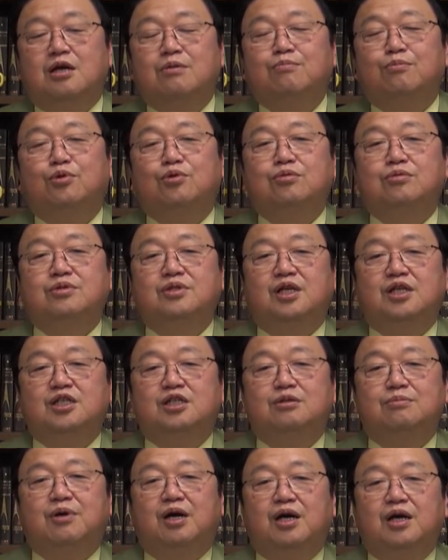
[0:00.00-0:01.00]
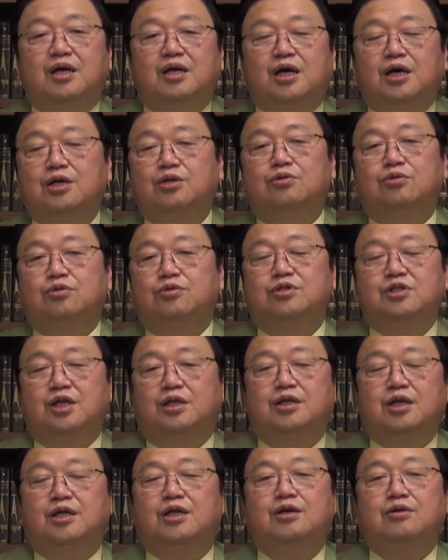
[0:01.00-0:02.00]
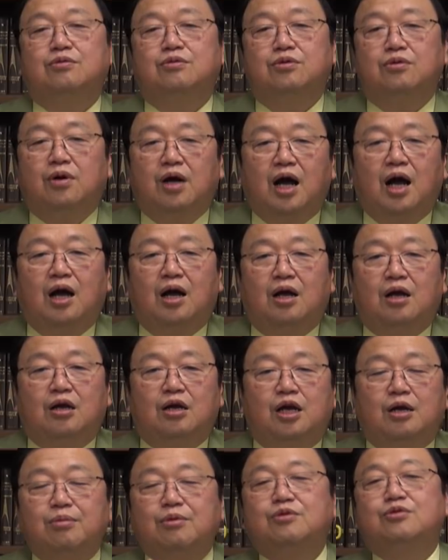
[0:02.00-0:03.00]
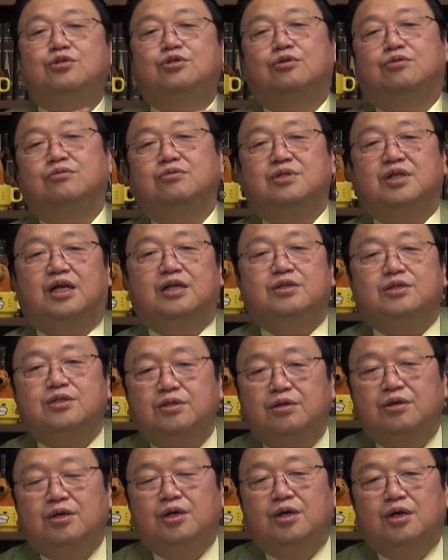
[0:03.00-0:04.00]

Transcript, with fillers: 連邦軍で一番偉い人として出てくるのがレビル将軍なんですよ。